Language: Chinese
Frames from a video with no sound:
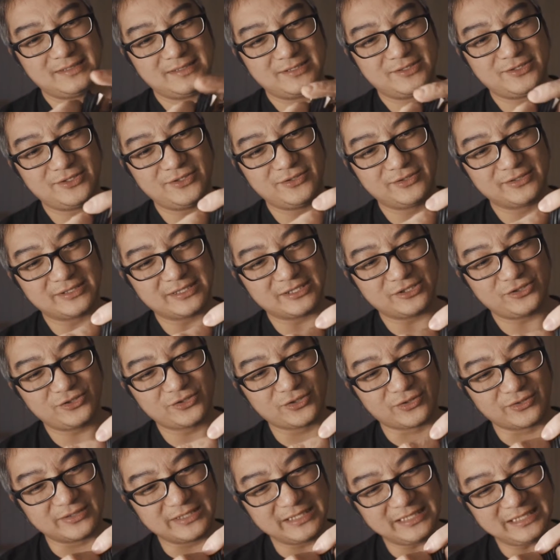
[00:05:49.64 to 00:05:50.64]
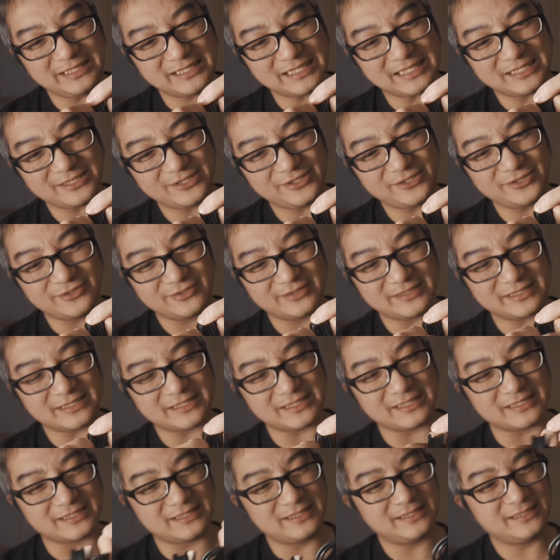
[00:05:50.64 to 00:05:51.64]
使用者索尼应该是用这
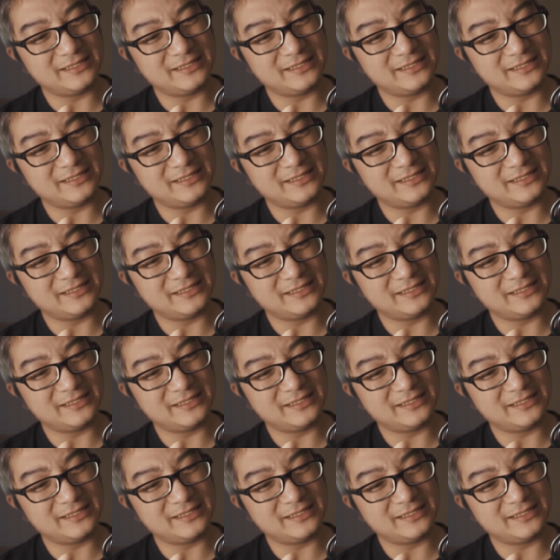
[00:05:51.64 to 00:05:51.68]
个，